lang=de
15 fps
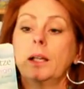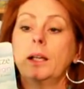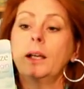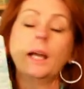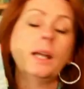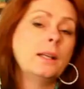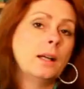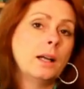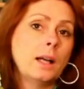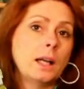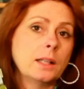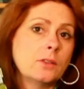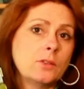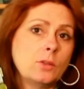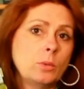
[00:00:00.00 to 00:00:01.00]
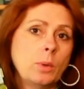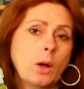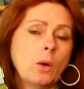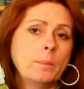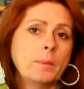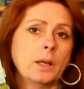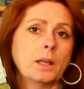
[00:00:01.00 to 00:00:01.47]
Leider hat sie
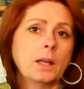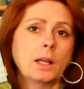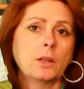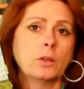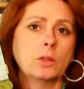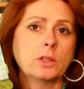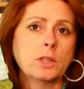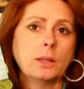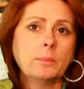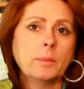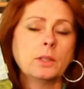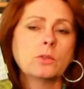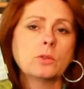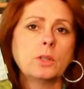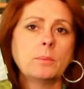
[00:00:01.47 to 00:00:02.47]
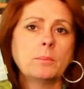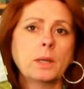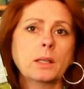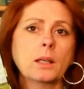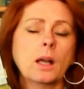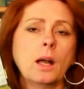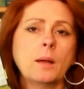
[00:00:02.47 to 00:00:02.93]
überhaupt gar keinen Kontakt mehr zu dem
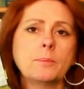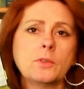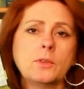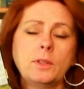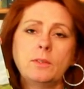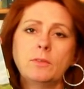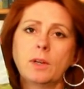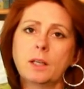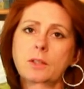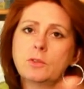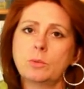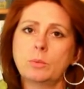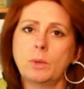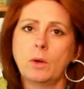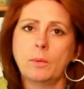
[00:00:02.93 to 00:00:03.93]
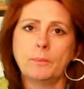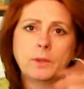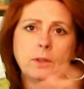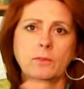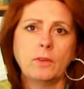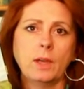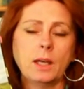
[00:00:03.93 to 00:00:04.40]
Mann gehabt. Sie weiß überhaupt
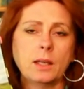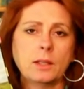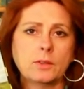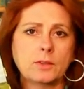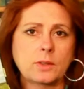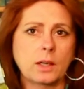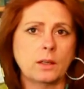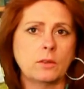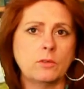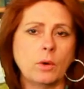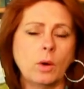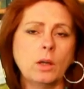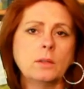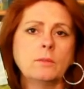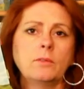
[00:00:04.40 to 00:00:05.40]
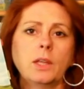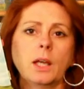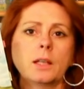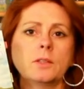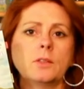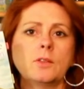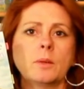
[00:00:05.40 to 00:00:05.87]
nicht, wer ist er geworden, wie
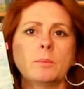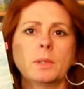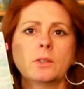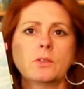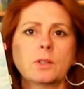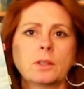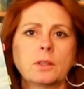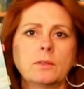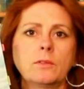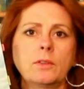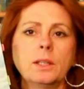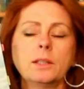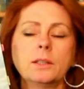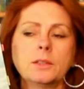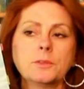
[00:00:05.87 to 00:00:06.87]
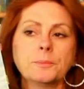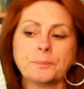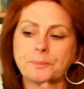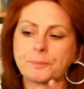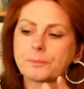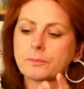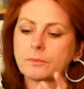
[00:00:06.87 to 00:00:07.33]
hat dieser Mann sich entwickelt.
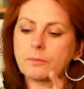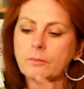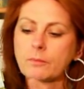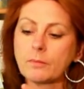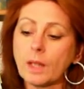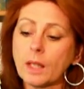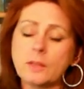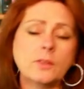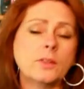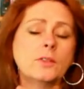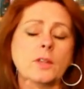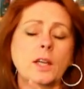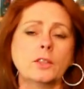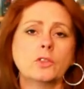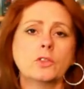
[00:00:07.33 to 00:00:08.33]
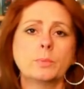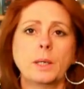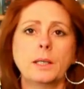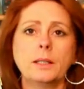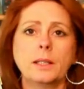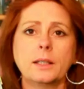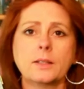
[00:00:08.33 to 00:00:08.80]
Es ist eine
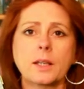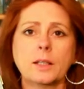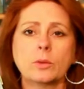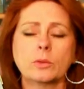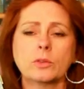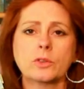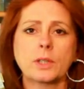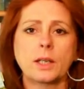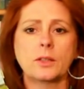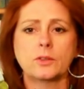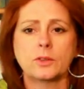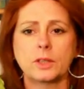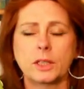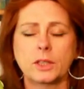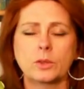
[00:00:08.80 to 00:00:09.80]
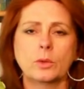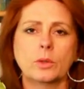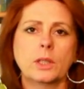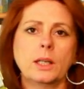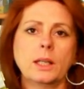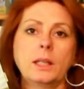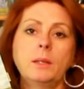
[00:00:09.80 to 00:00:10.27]
spannende Entdeckungsreise nicht nur
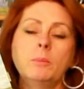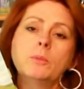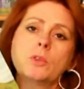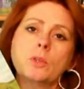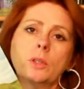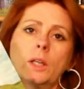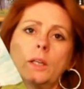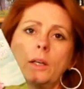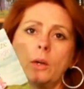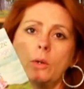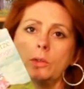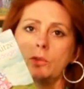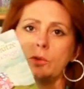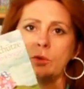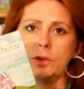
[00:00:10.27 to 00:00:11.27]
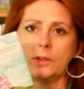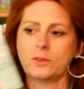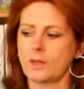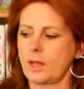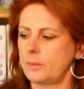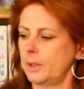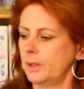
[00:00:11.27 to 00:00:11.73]
nach ihm, sondern auch zu sich
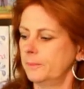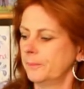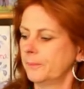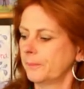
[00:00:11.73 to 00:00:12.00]
selber.